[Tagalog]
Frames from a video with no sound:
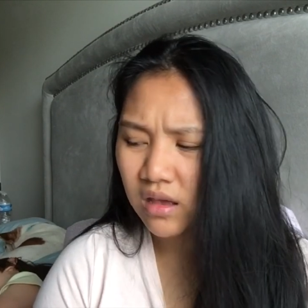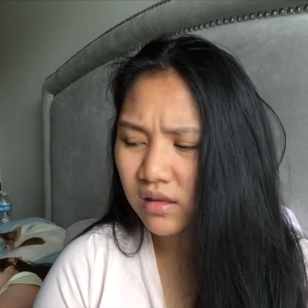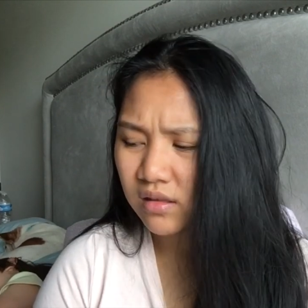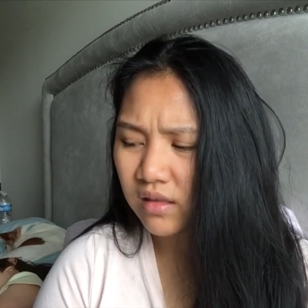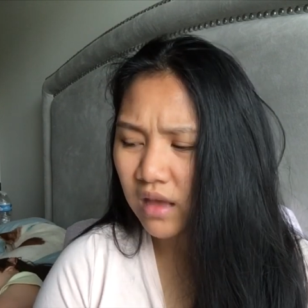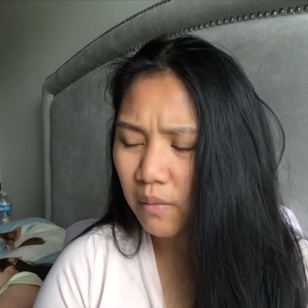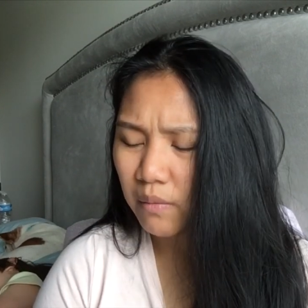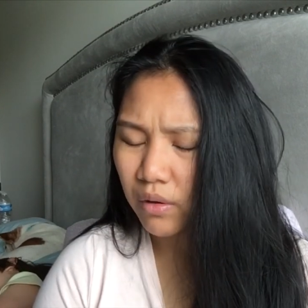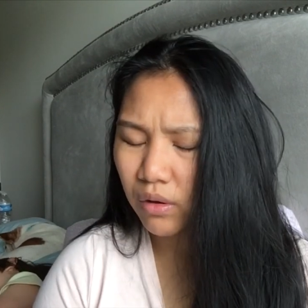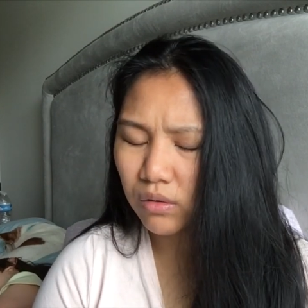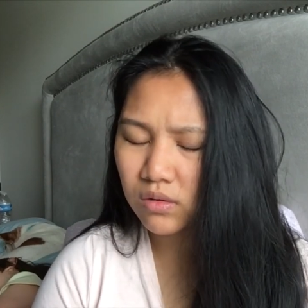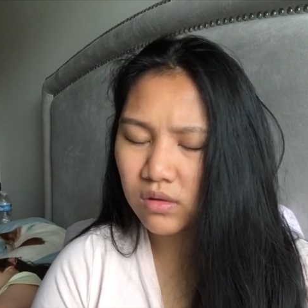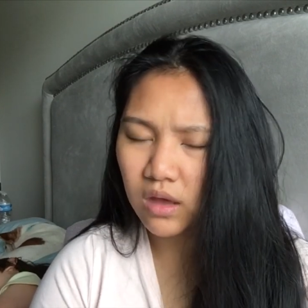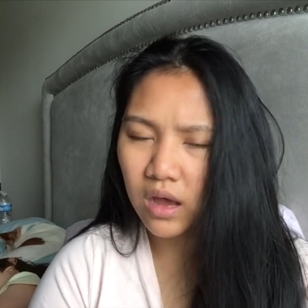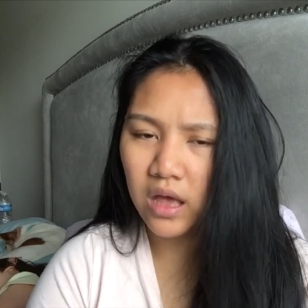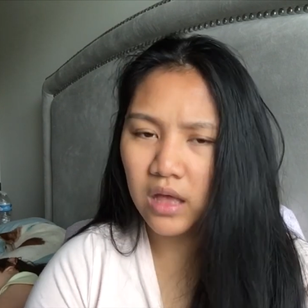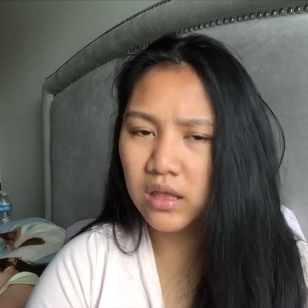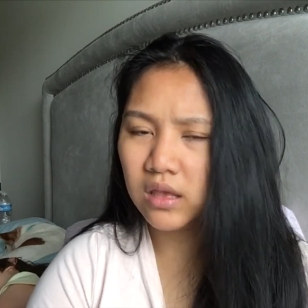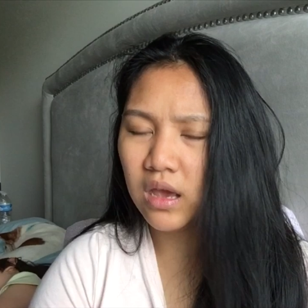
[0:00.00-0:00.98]
Sabi ko sa
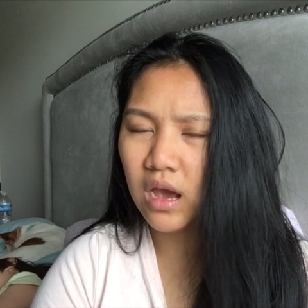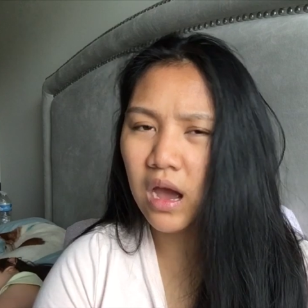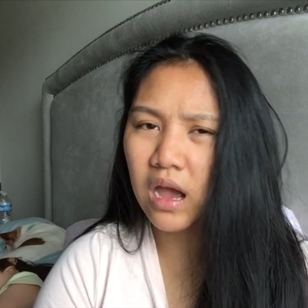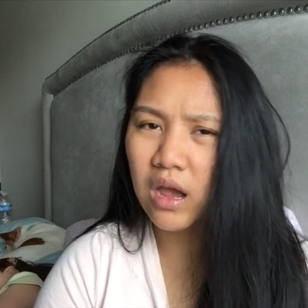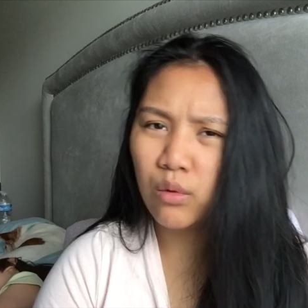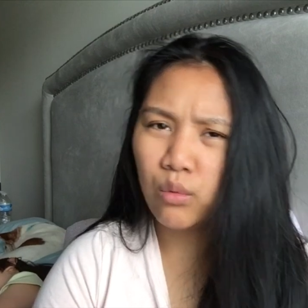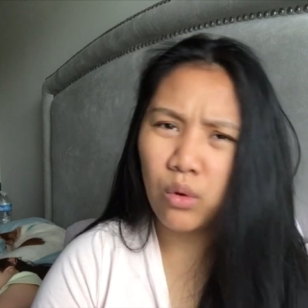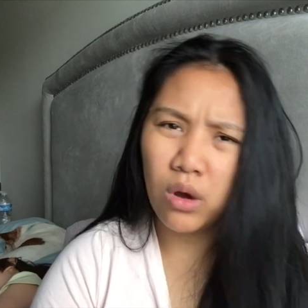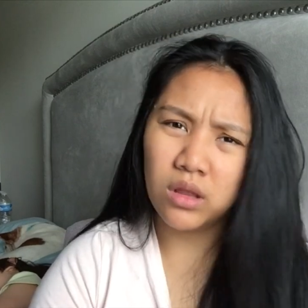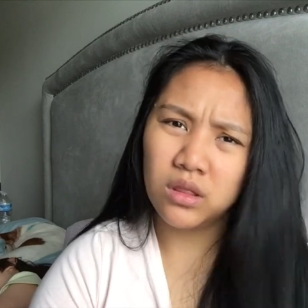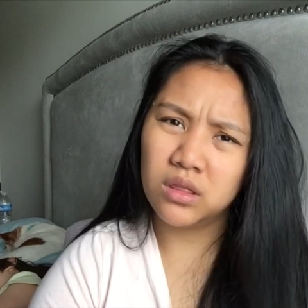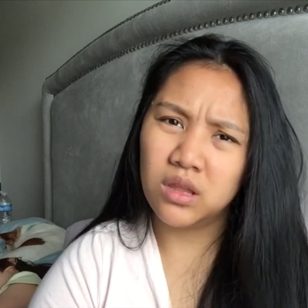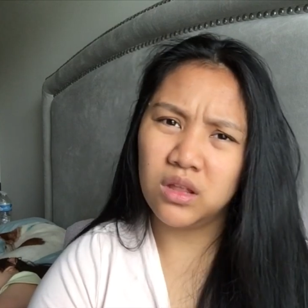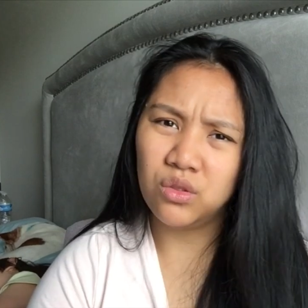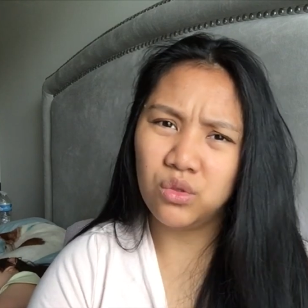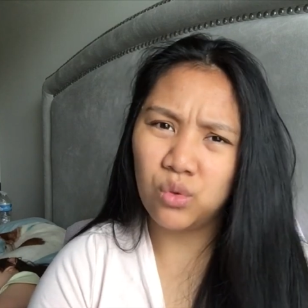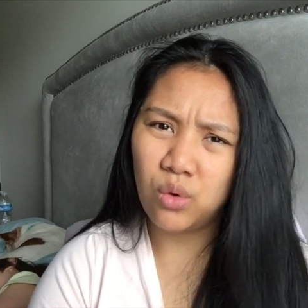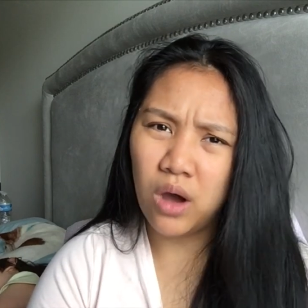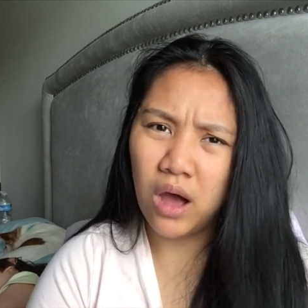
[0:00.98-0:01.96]
kanya, I
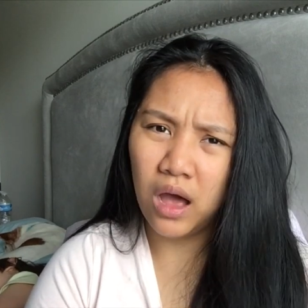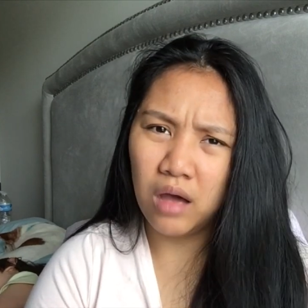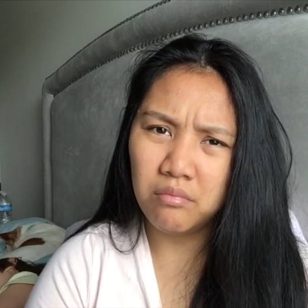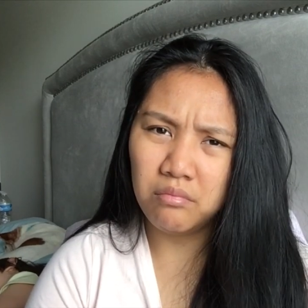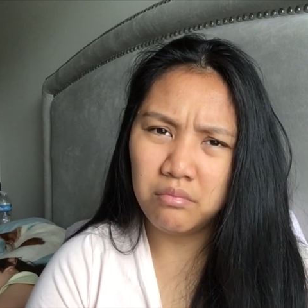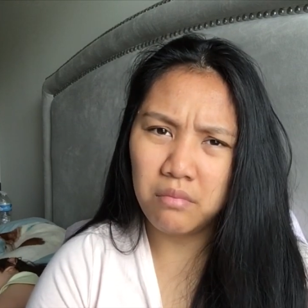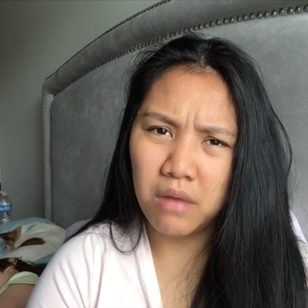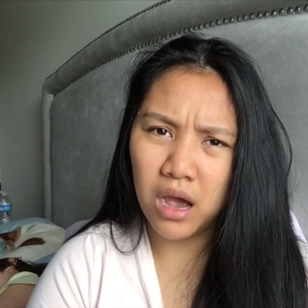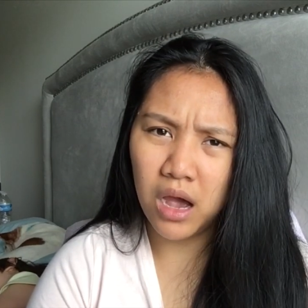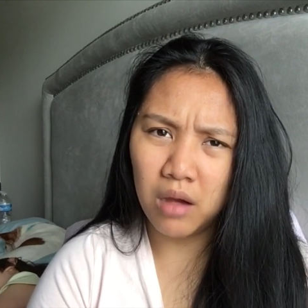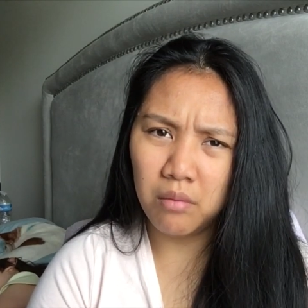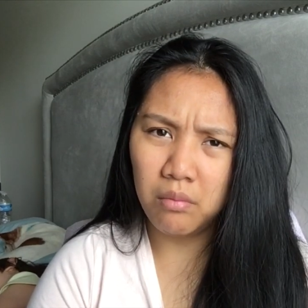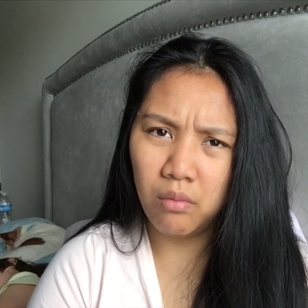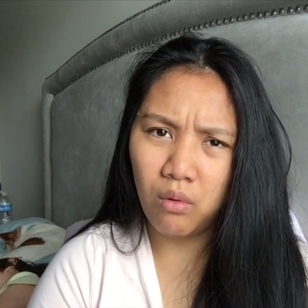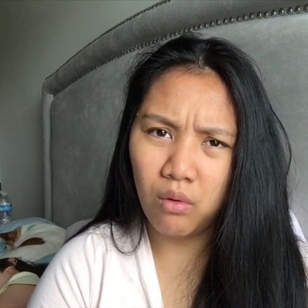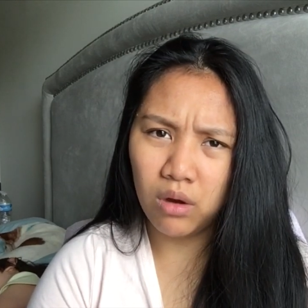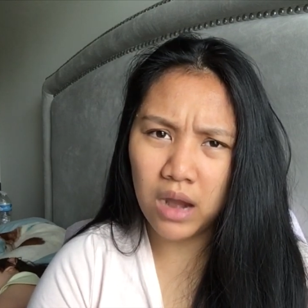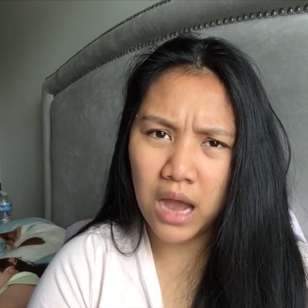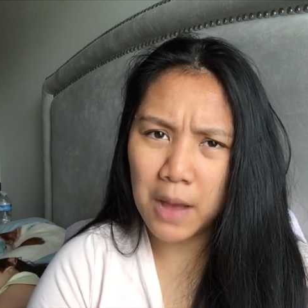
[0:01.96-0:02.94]
wanted to have
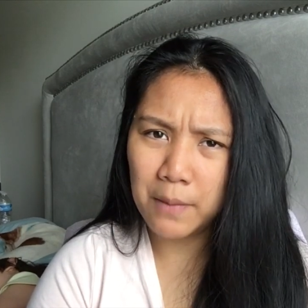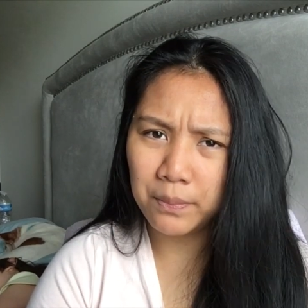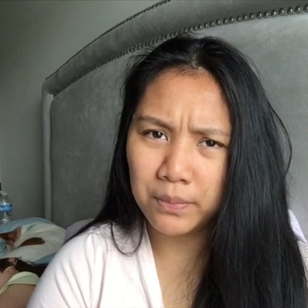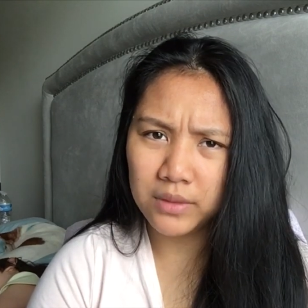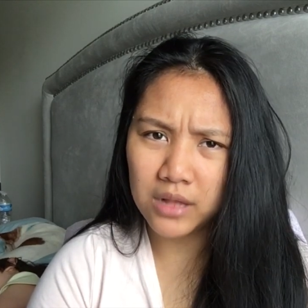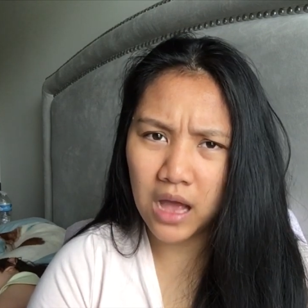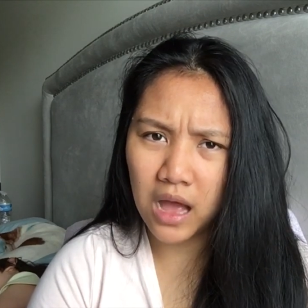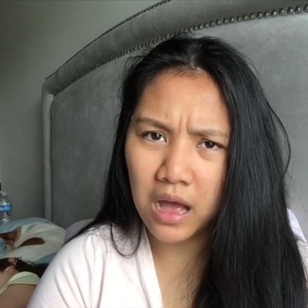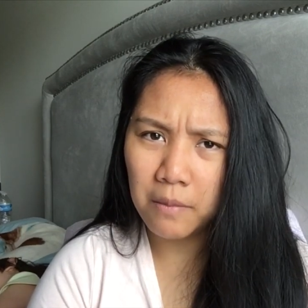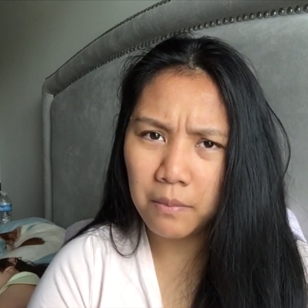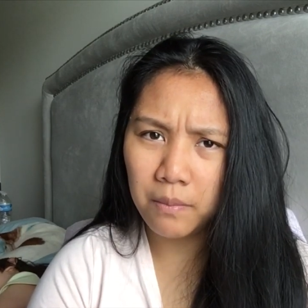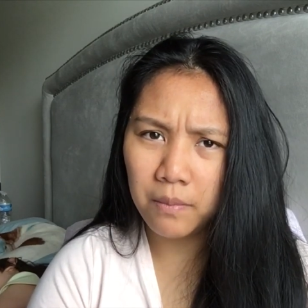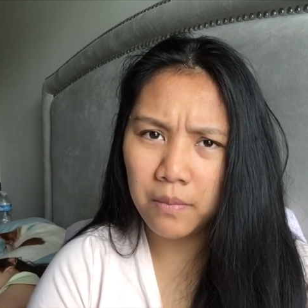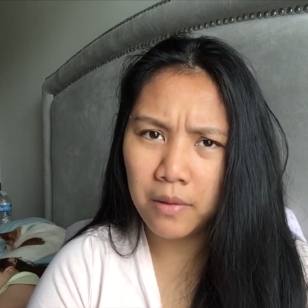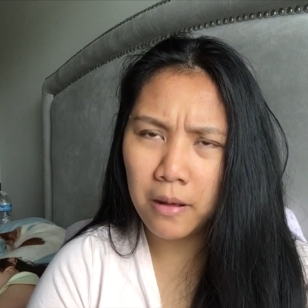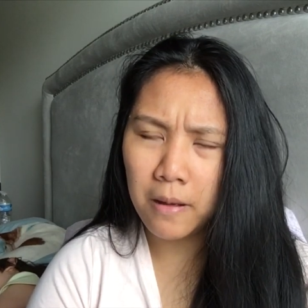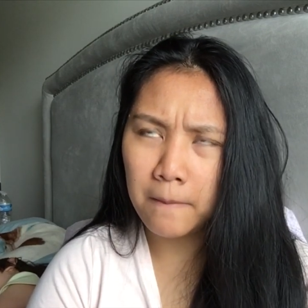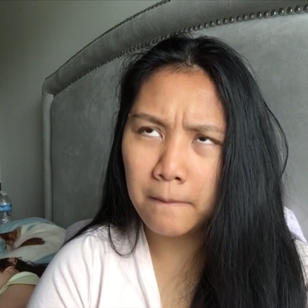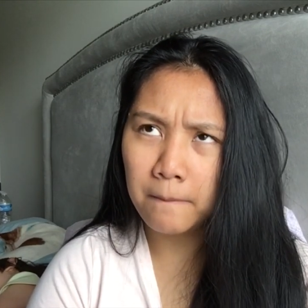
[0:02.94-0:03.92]
MacBook laptop,
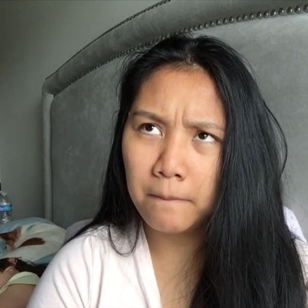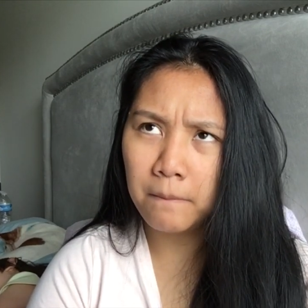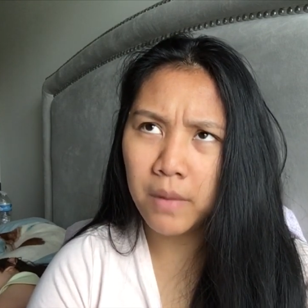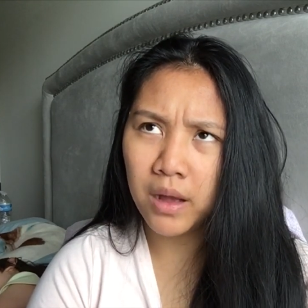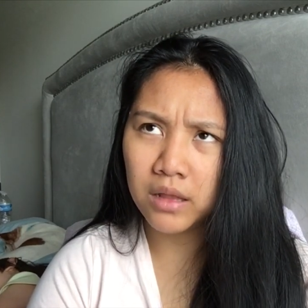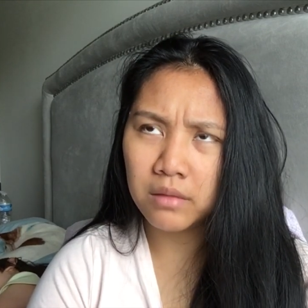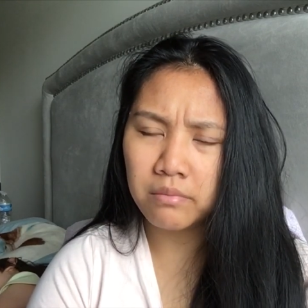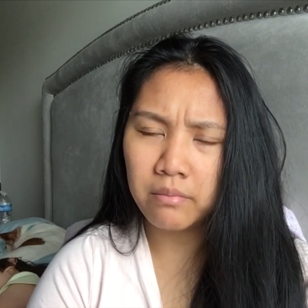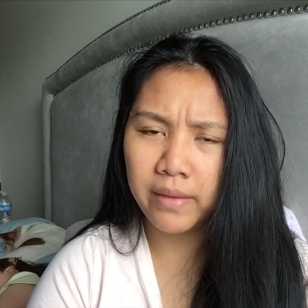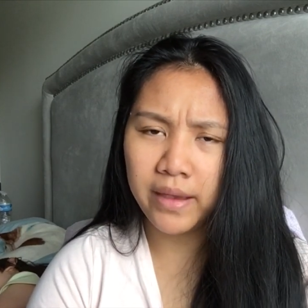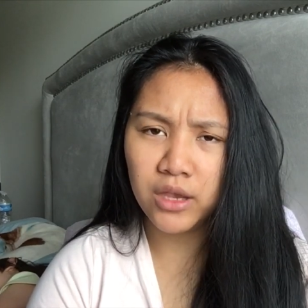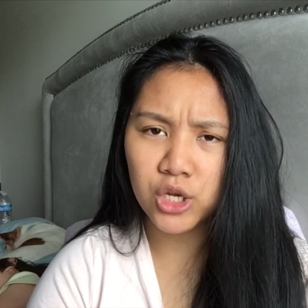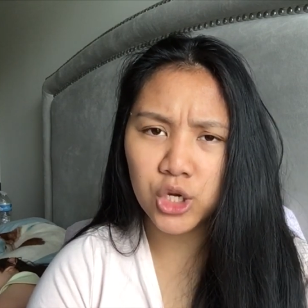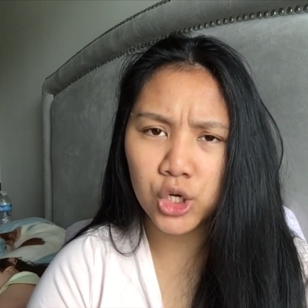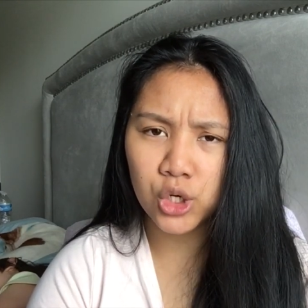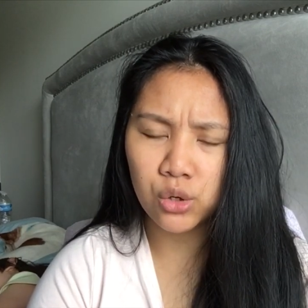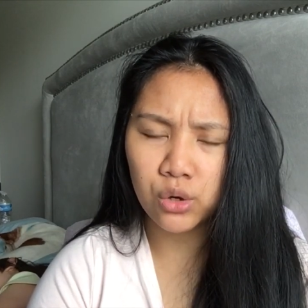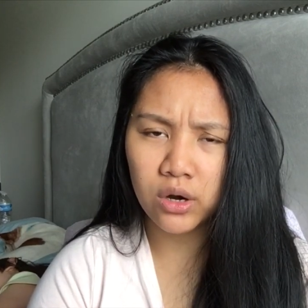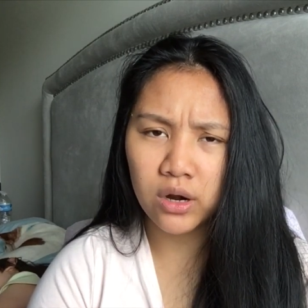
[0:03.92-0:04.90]
but make
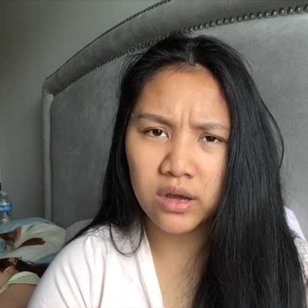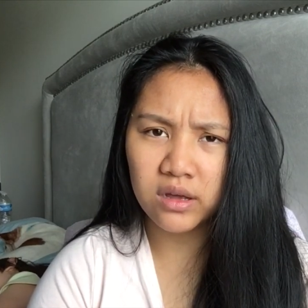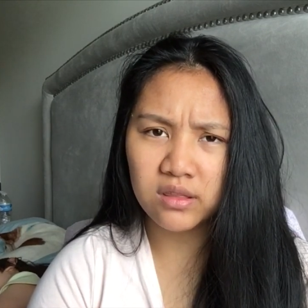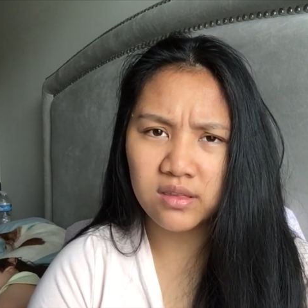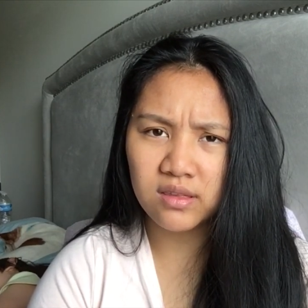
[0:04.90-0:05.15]
sure it's